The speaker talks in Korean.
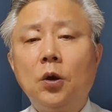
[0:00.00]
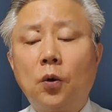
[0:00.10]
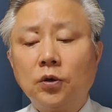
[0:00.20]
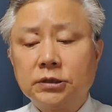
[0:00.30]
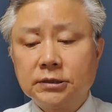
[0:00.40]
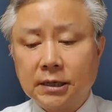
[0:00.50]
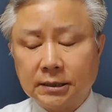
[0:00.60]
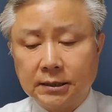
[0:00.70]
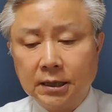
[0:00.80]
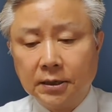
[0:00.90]
오
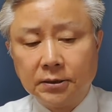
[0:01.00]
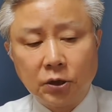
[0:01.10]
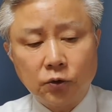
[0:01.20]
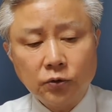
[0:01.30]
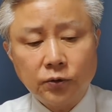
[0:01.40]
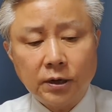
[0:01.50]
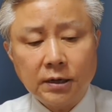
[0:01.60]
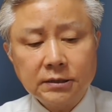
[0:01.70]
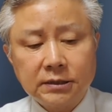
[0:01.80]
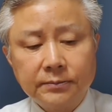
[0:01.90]
시장이
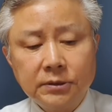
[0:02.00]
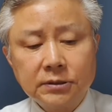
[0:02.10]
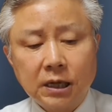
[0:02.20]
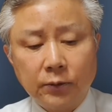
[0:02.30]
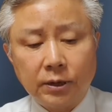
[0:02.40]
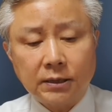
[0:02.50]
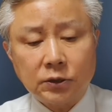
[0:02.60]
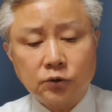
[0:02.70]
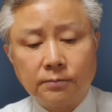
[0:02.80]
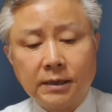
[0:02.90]
여권과 시민사회와
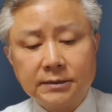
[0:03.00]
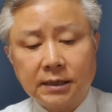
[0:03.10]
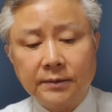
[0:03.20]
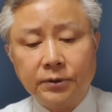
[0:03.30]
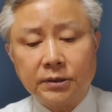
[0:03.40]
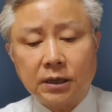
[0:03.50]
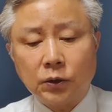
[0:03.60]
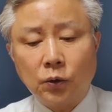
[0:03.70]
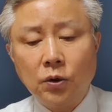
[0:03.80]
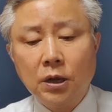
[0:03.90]
다소 마찰을
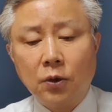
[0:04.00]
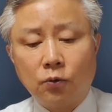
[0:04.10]
빚더라도